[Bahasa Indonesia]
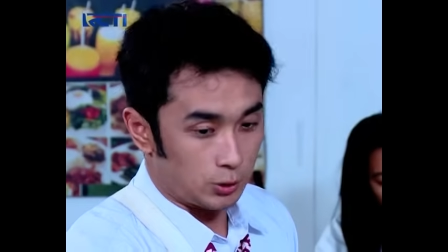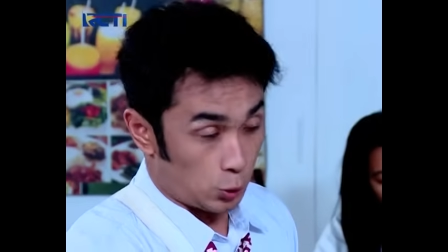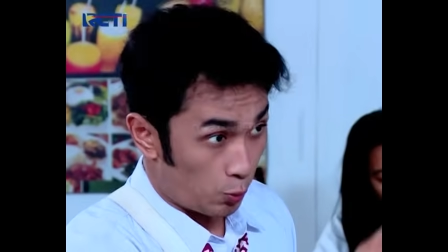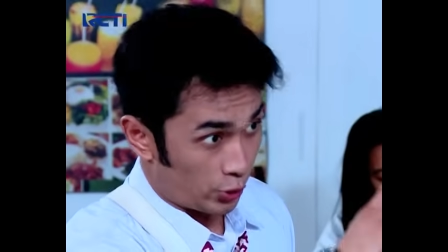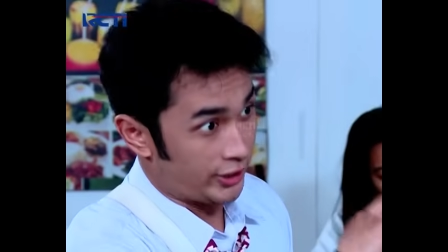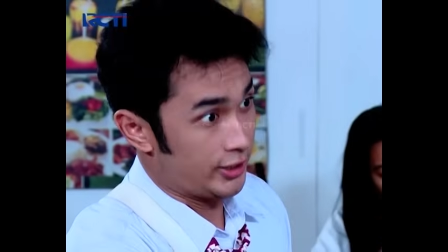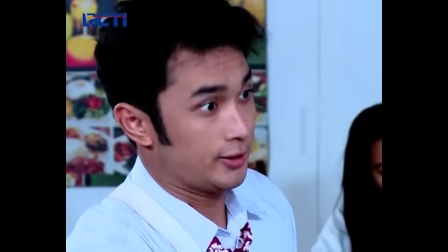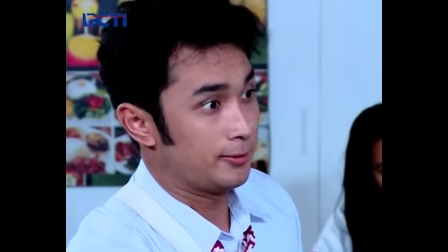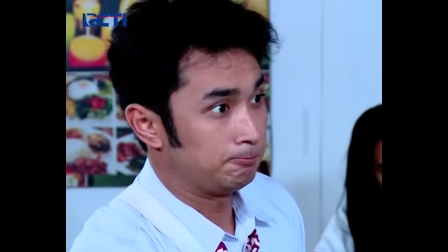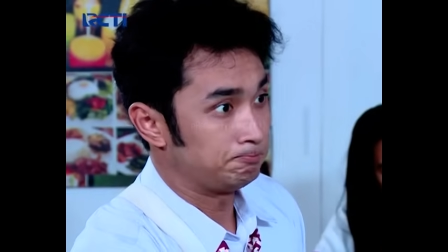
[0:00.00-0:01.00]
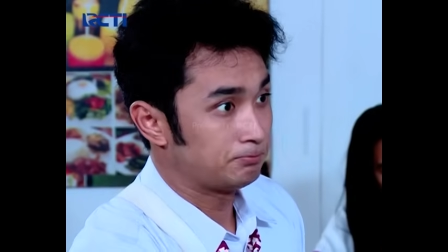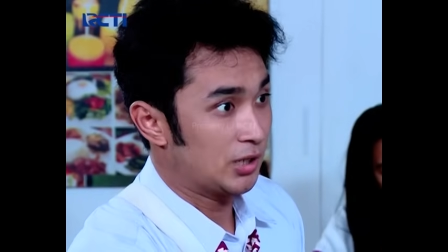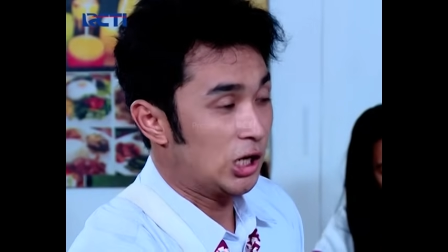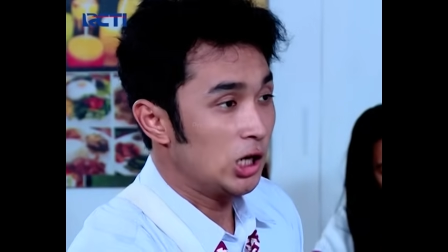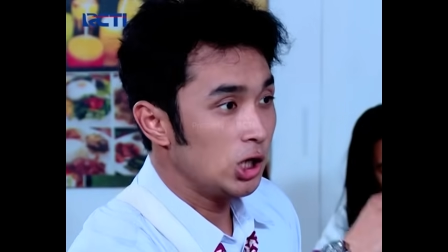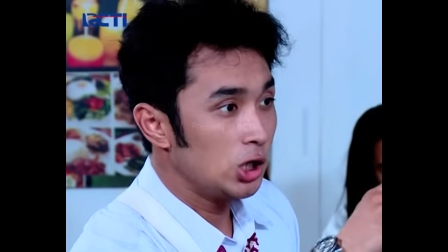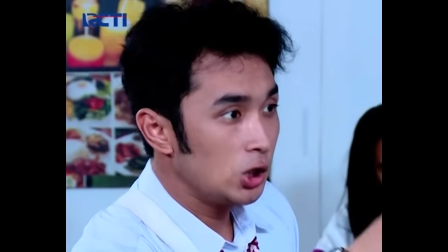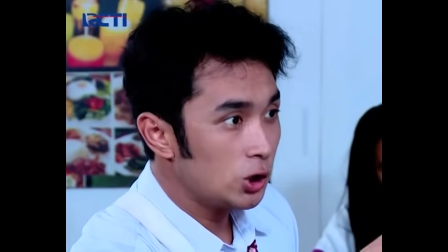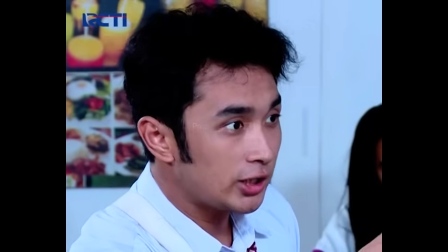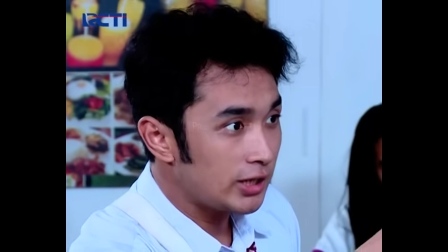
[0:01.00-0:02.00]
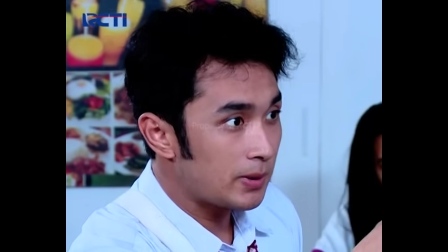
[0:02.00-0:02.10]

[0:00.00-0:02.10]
Gue mau nanya. Lo tadi